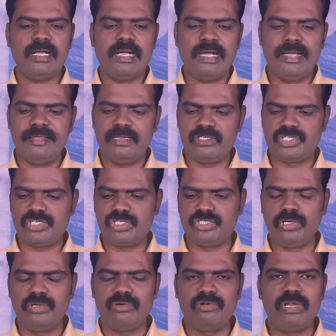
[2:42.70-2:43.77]
ఆయన
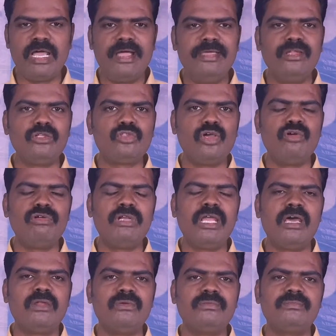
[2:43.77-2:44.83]
శిష్యులు కూడా ఆయనతో
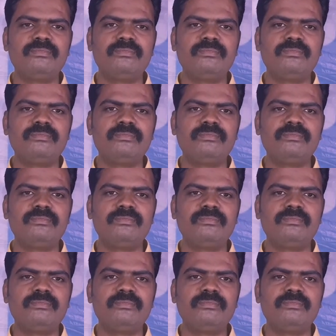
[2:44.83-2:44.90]
ఉన్నారు